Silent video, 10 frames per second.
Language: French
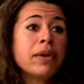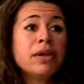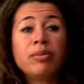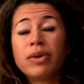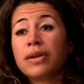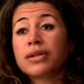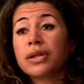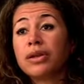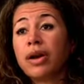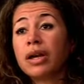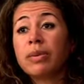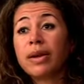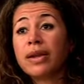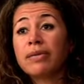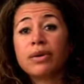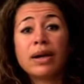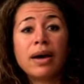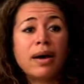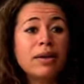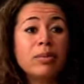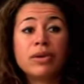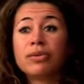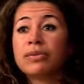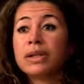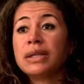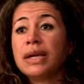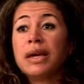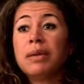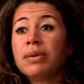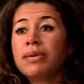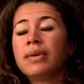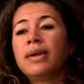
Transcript: il peut être ingénieur, il peut être avocat, il peut être ouvrier, bon.